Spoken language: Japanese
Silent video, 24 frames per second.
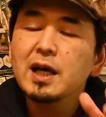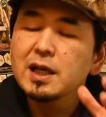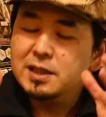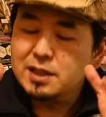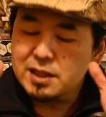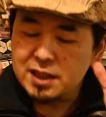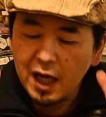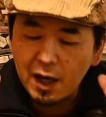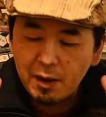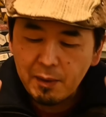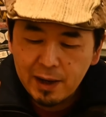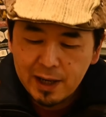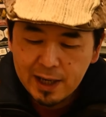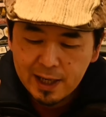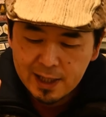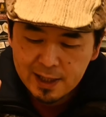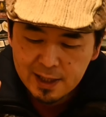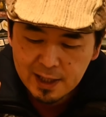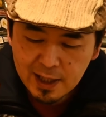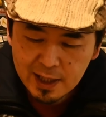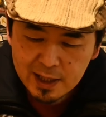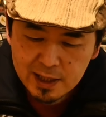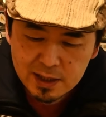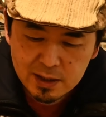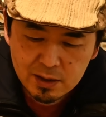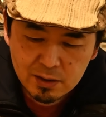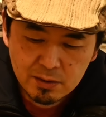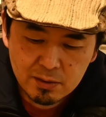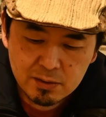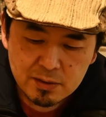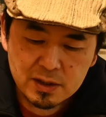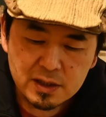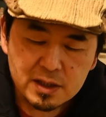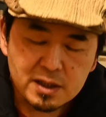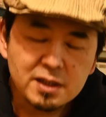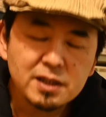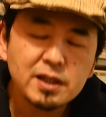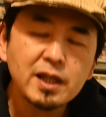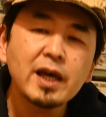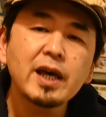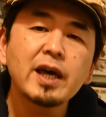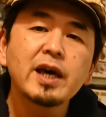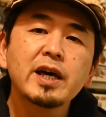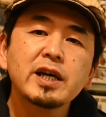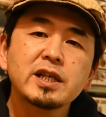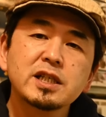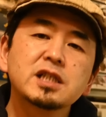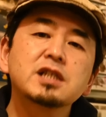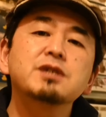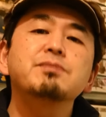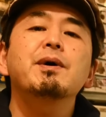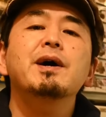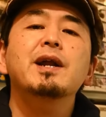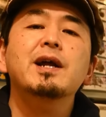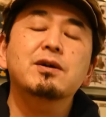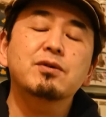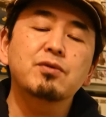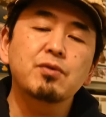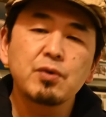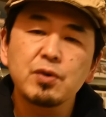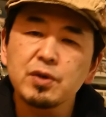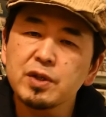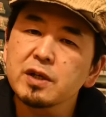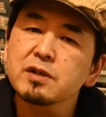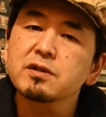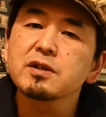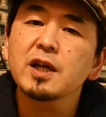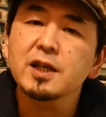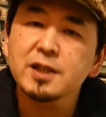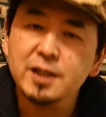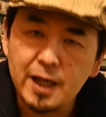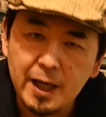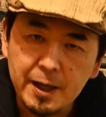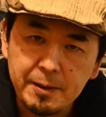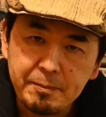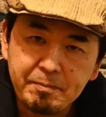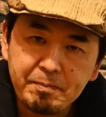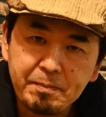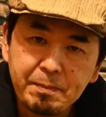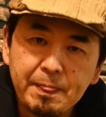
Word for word: 触らないようにしてしばらく置いてください